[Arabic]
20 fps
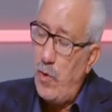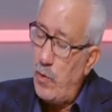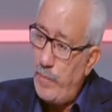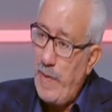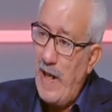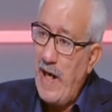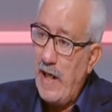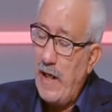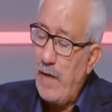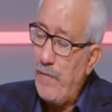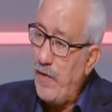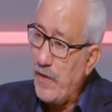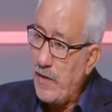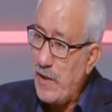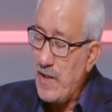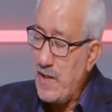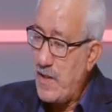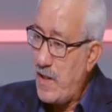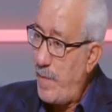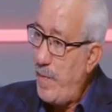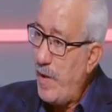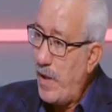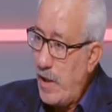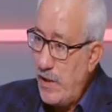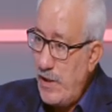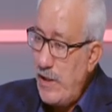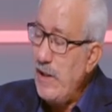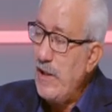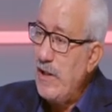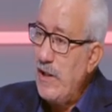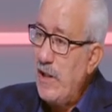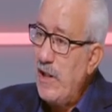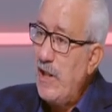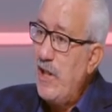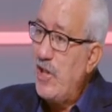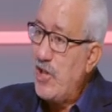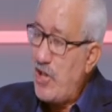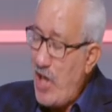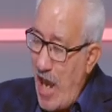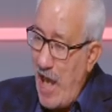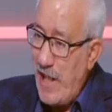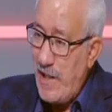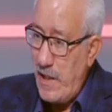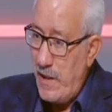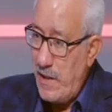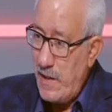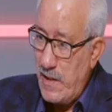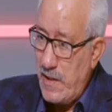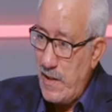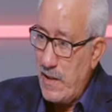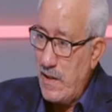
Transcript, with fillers: خد بالك الفتره السابقه دي شهدت